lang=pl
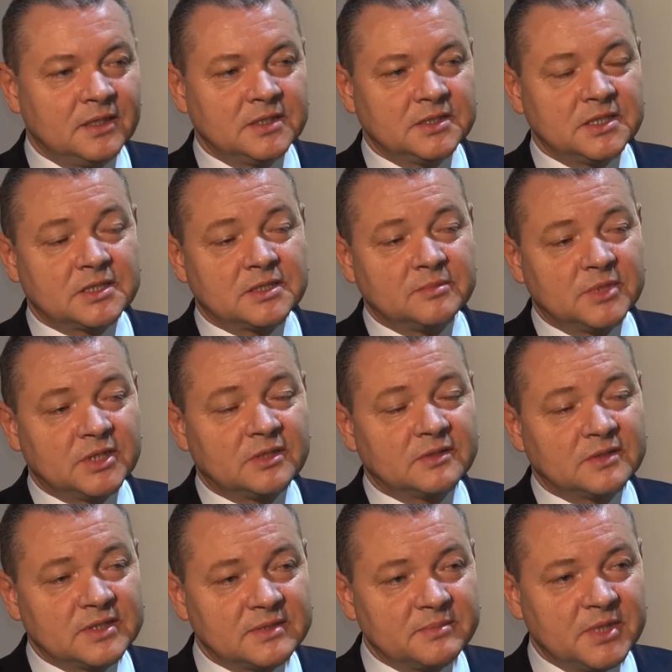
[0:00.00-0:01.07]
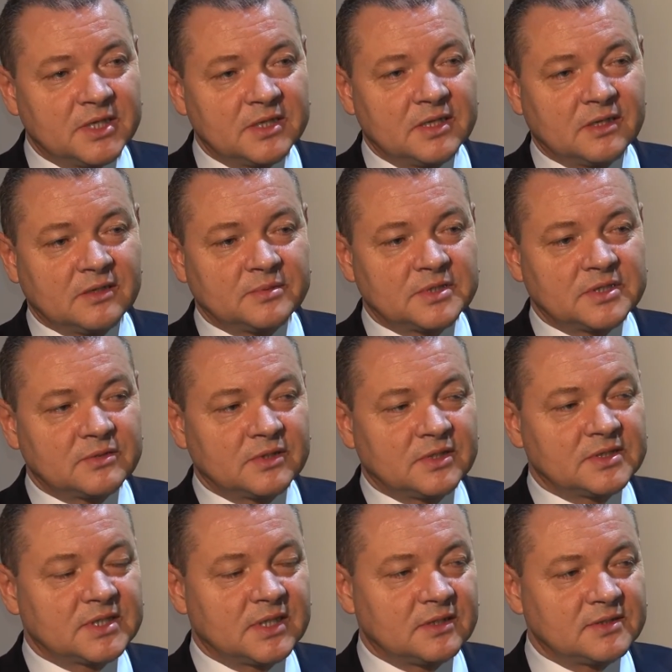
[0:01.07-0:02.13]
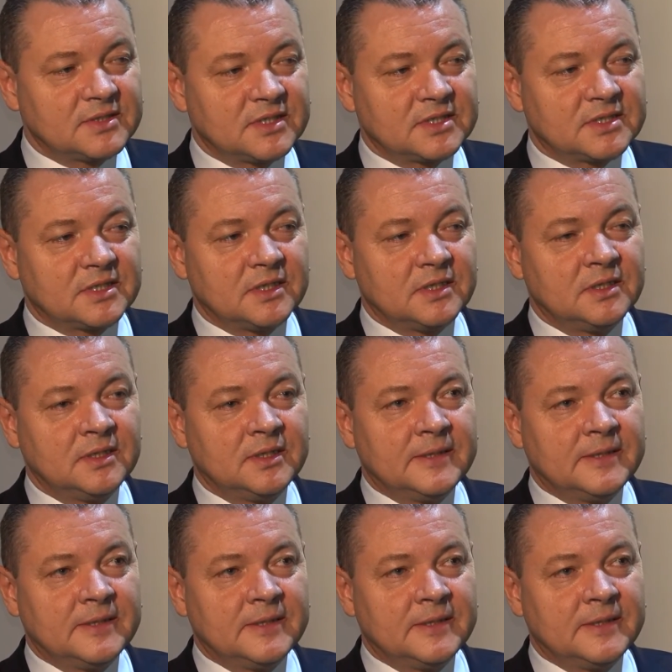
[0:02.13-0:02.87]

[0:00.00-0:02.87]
Cieszy mnie to niezmiernie jako przyszłego starosta, że